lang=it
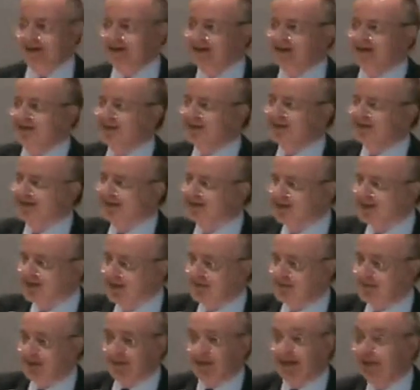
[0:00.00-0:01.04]
venga
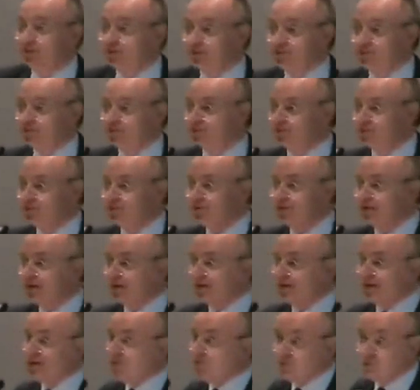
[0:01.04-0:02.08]
cambiata la
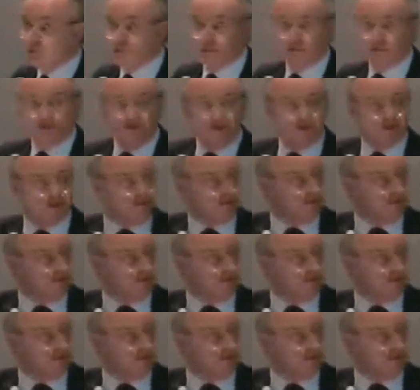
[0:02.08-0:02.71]
Costituzione ed è voluto il